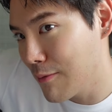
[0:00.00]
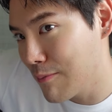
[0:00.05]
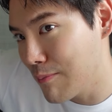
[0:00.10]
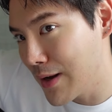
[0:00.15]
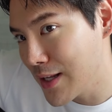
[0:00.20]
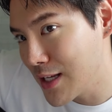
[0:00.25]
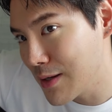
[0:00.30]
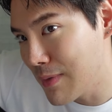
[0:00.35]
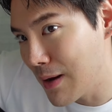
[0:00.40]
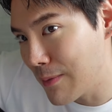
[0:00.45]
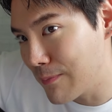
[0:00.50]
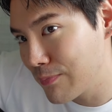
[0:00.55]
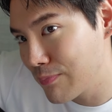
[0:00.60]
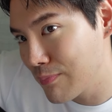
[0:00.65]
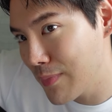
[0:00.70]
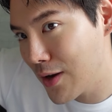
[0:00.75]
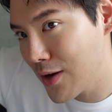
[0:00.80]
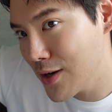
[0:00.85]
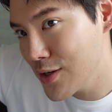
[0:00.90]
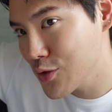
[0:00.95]
มันจะแบบ
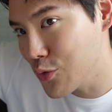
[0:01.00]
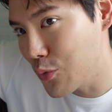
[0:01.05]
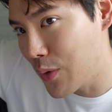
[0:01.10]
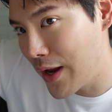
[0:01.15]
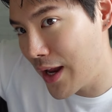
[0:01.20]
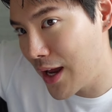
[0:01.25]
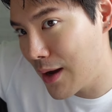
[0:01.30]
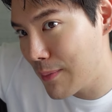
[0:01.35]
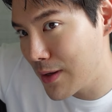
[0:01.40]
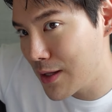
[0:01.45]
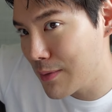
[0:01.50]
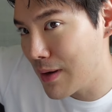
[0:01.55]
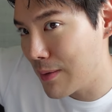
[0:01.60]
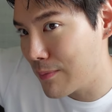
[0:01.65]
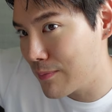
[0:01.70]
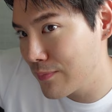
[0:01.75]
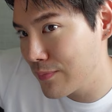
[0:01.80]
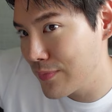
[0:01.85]
ไม่ค่อยสวยมันจะแบบ